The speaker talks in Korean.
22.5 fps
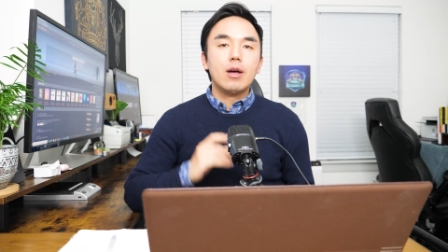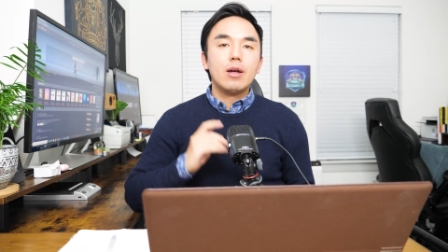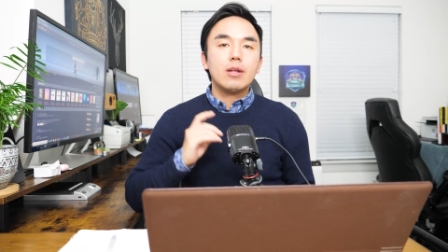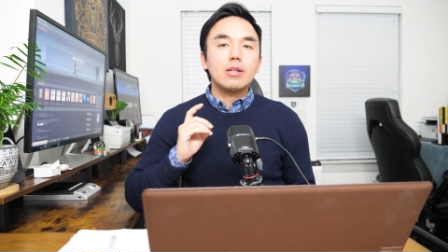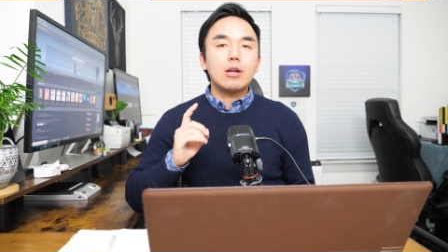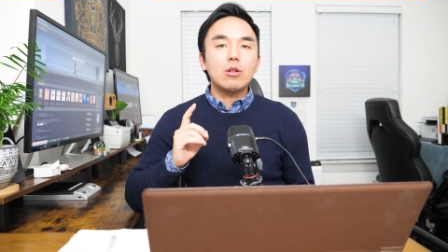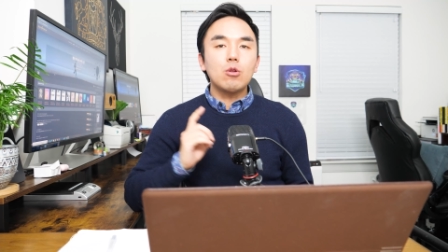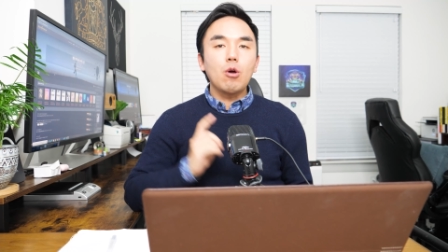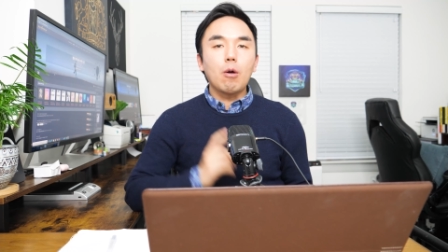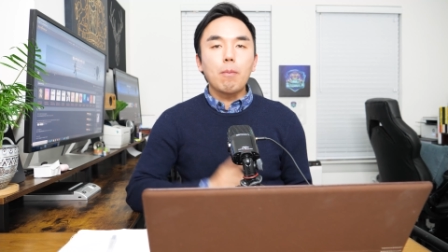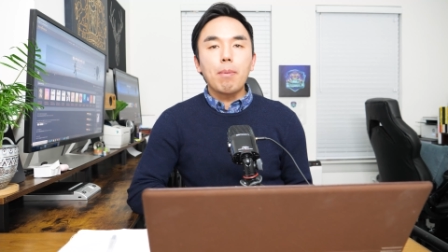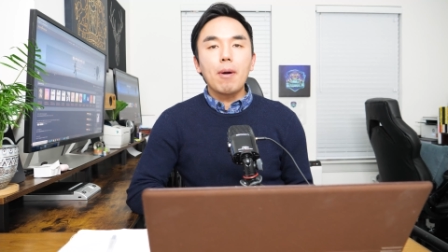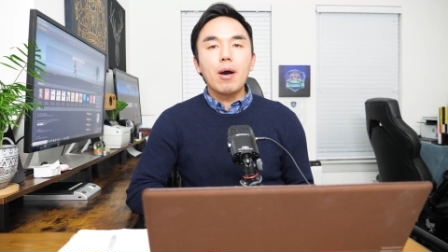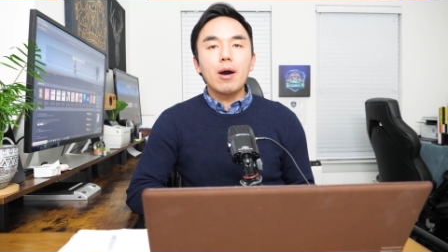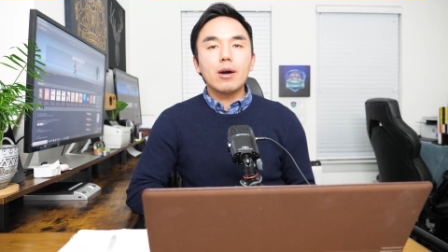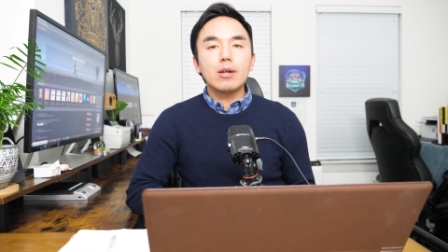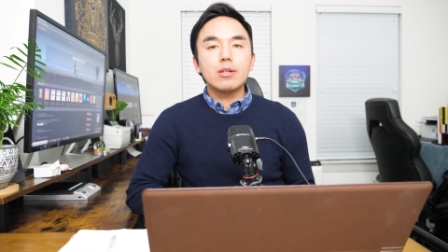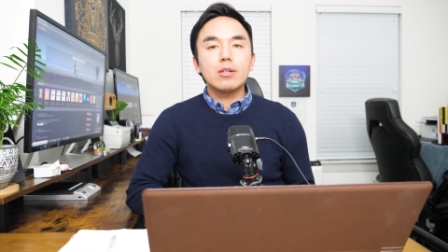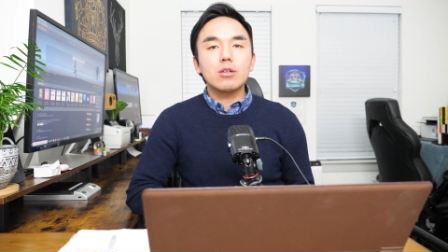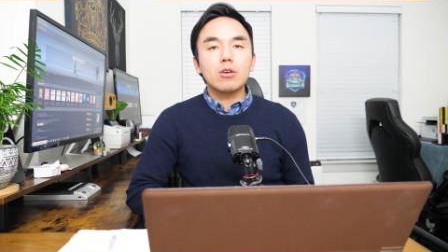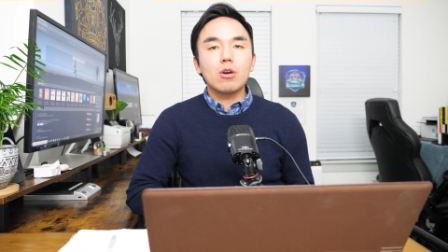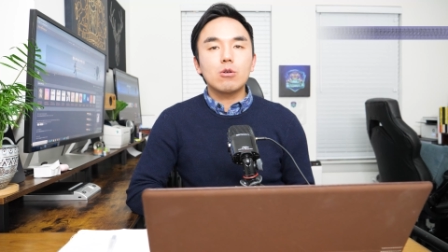단톡방
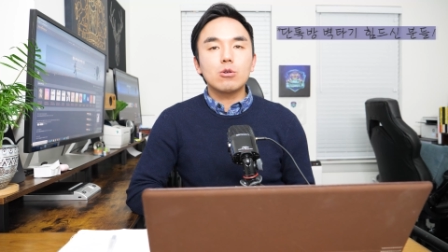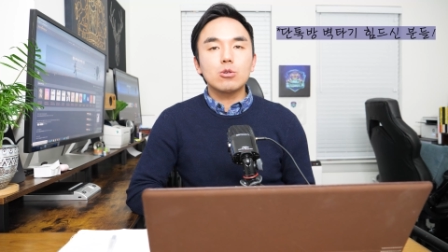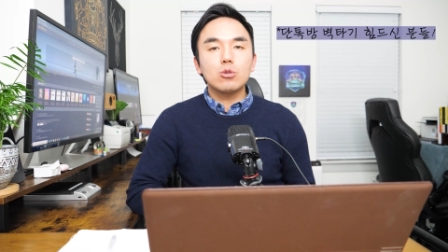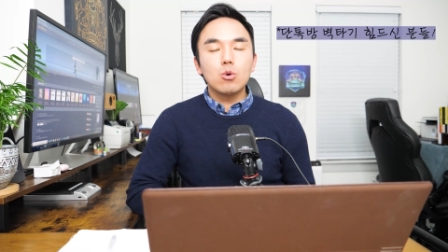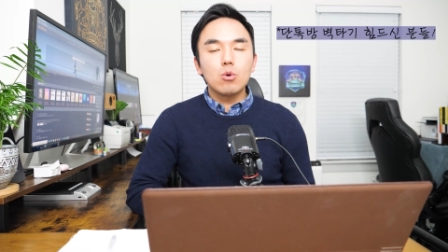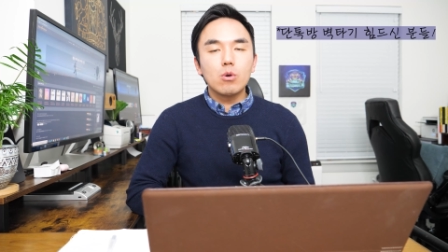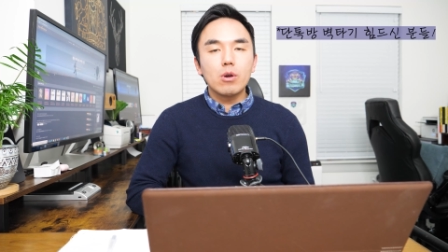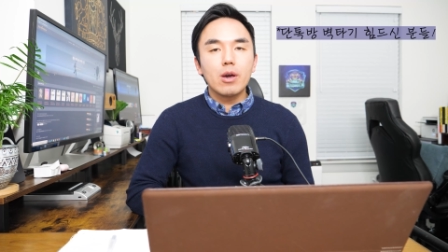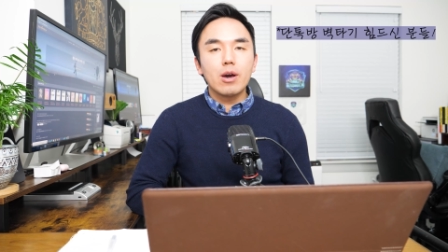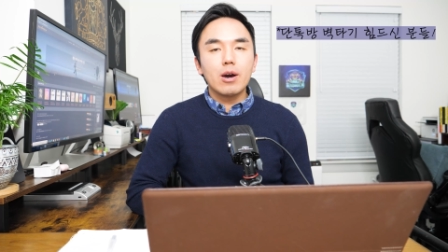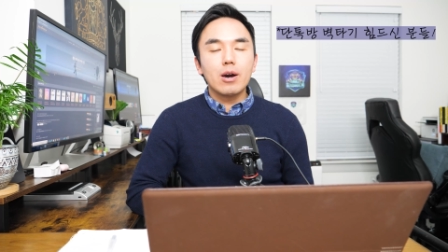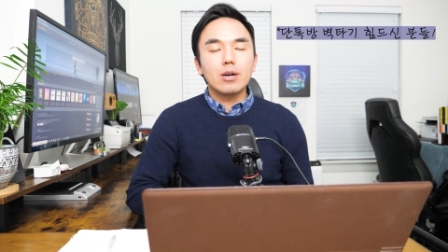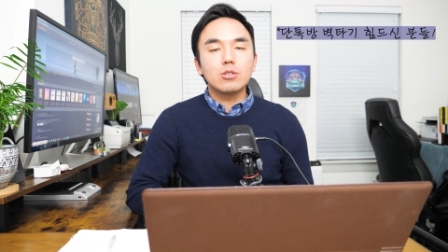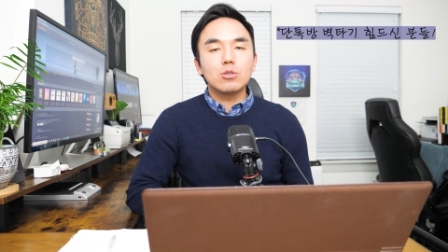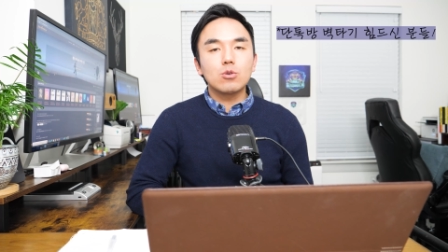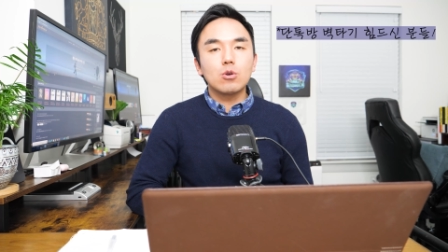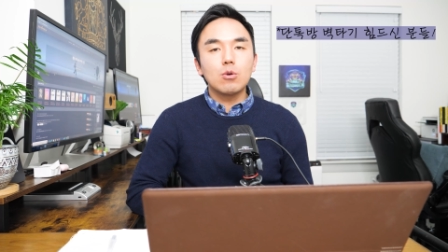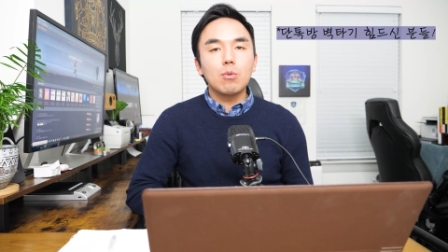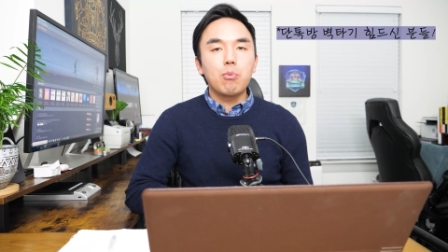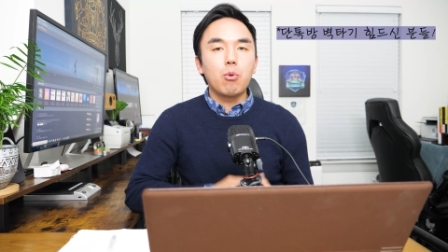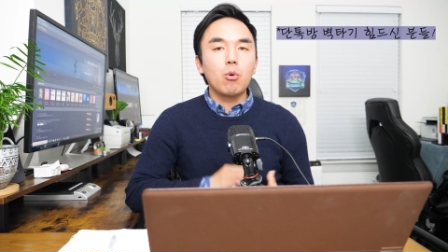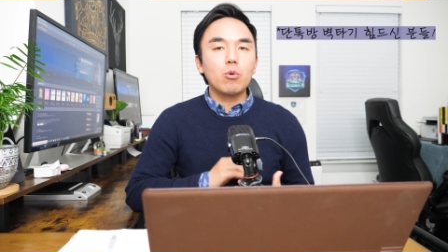같은 경우
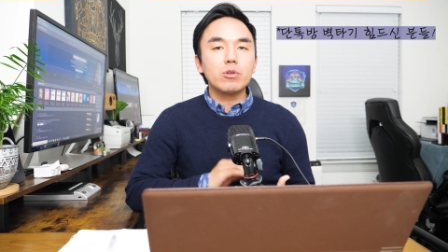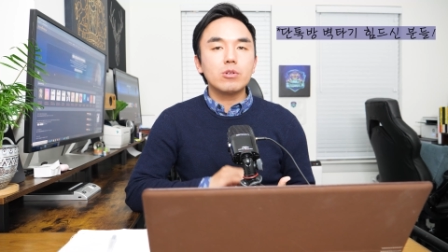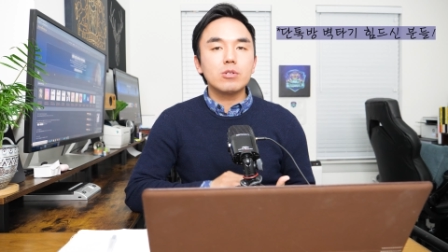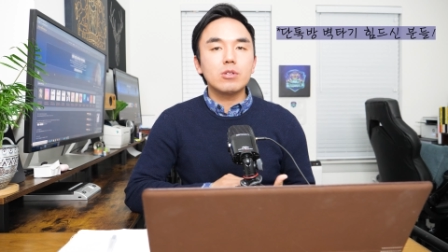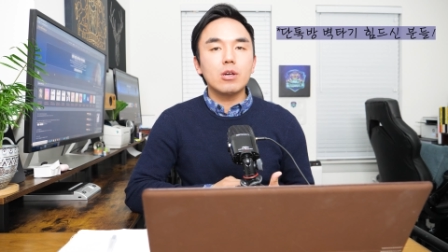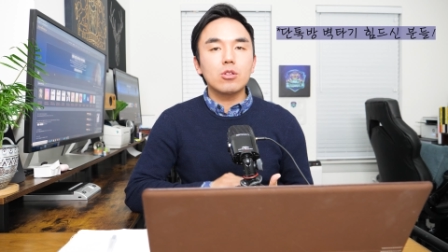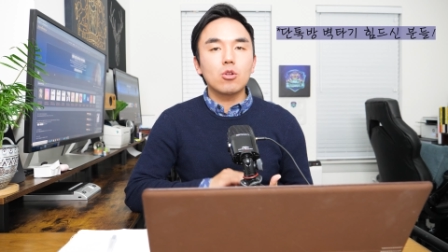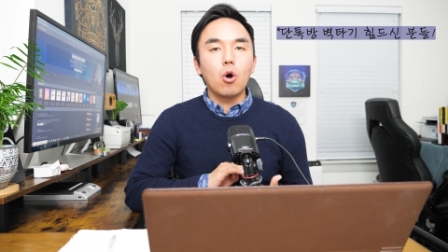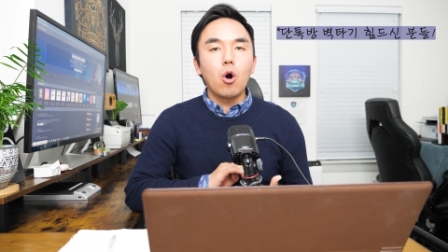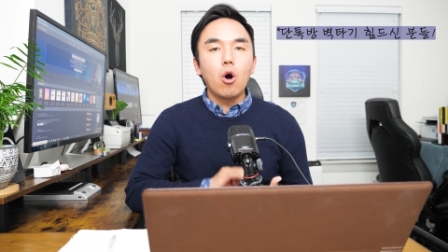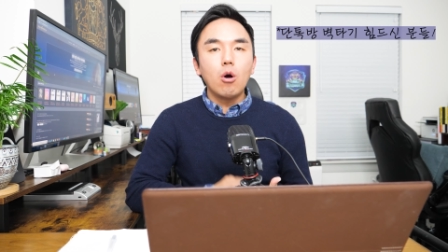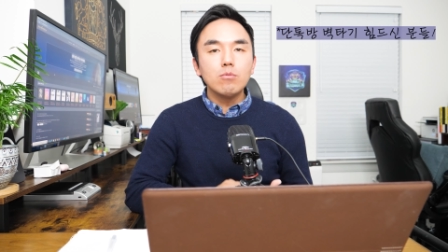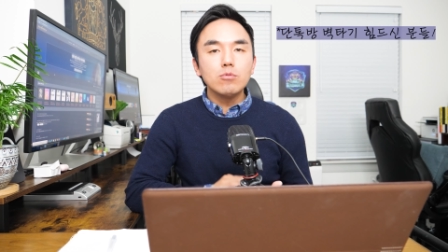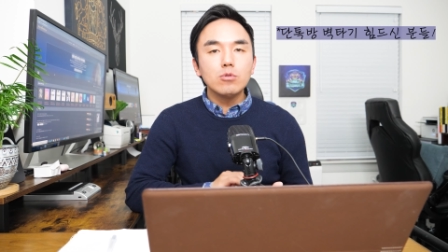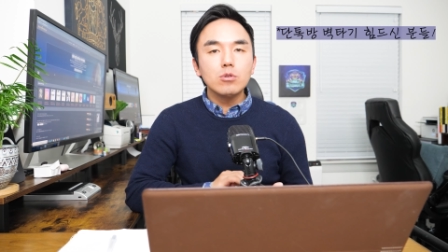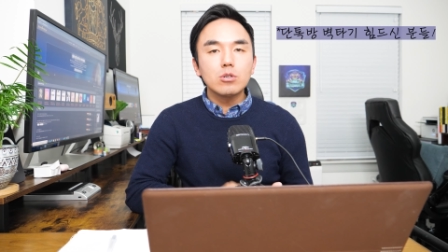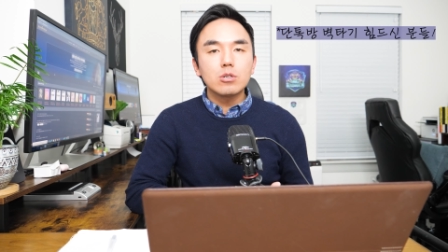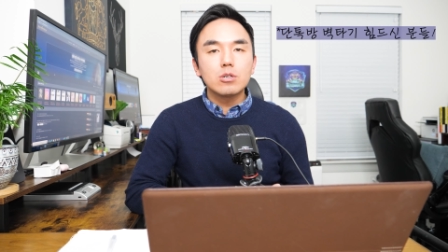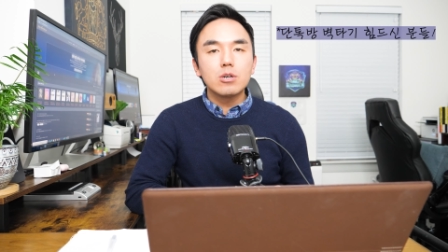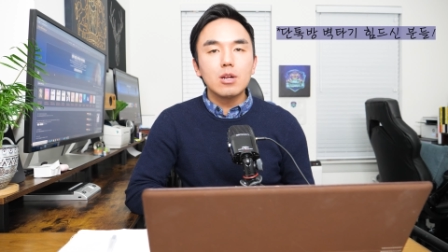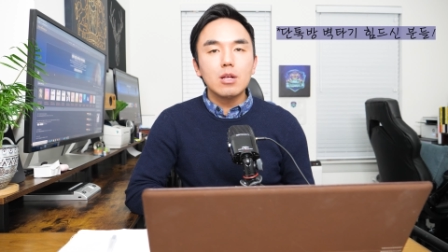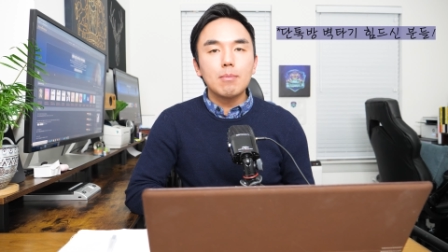속해가지고 보는데
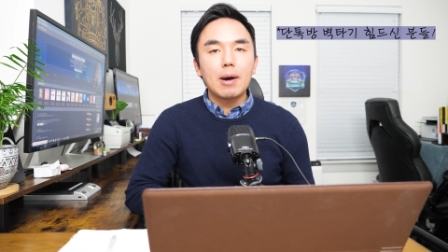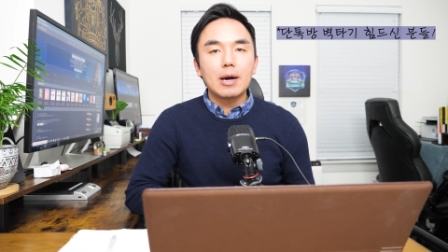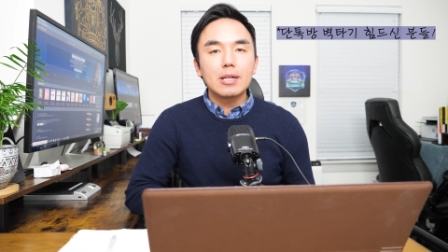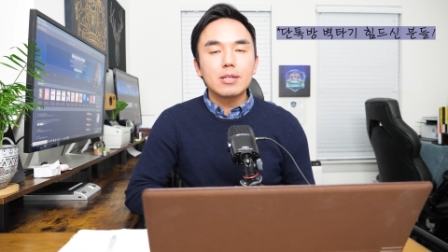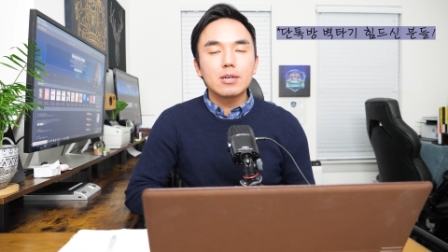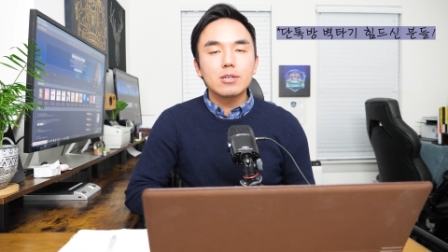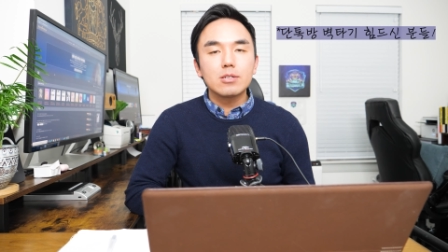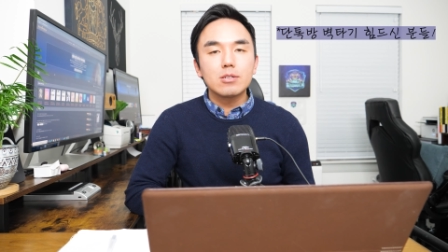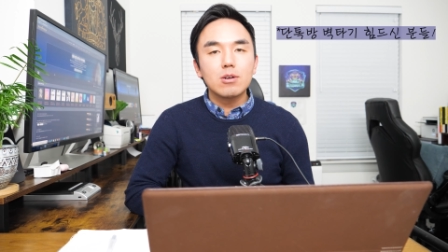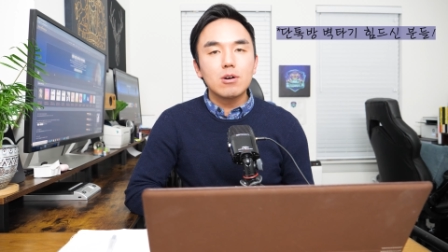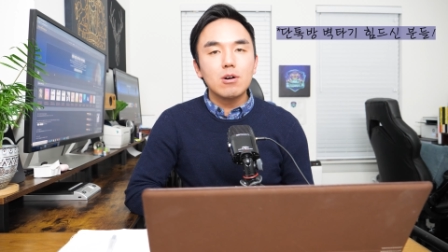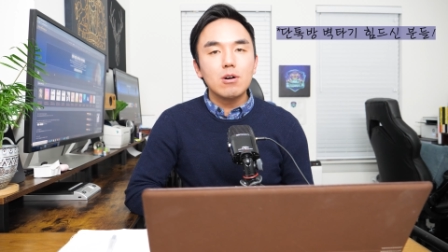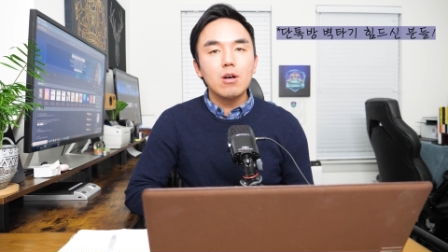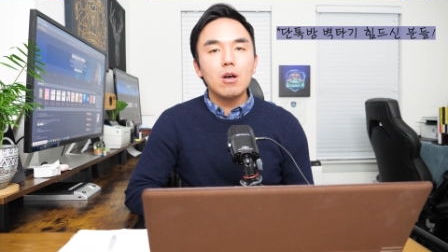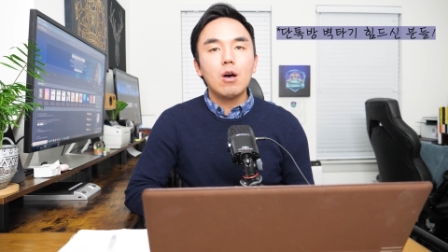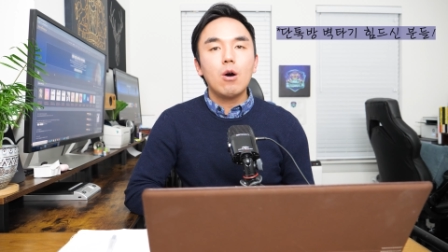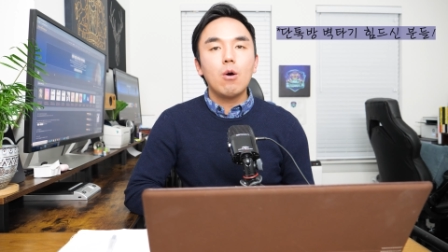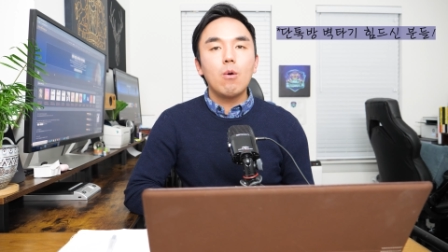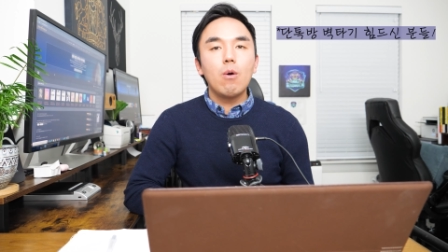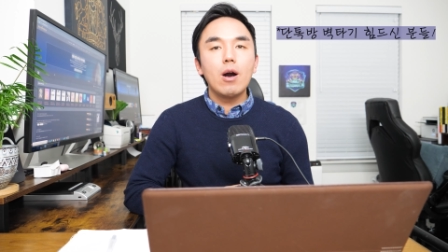너무 글이 많아서